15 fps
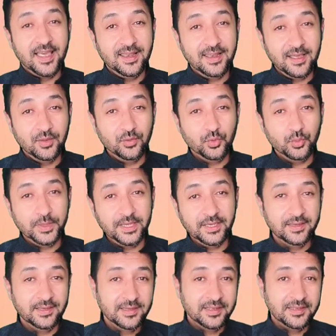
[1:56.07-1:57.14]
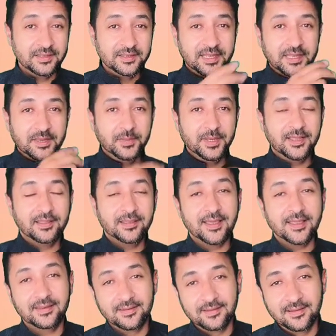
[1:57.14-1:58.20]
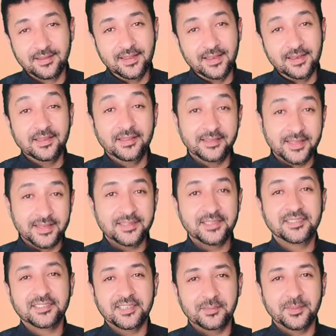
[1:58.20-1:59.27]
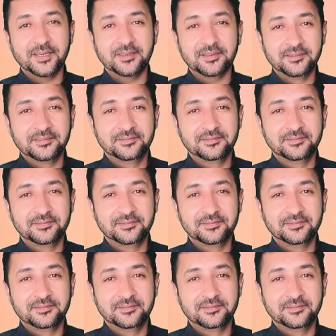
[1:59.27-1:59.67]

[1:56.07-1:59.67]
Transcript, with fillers: الأهنومي تكملة للدرس السابق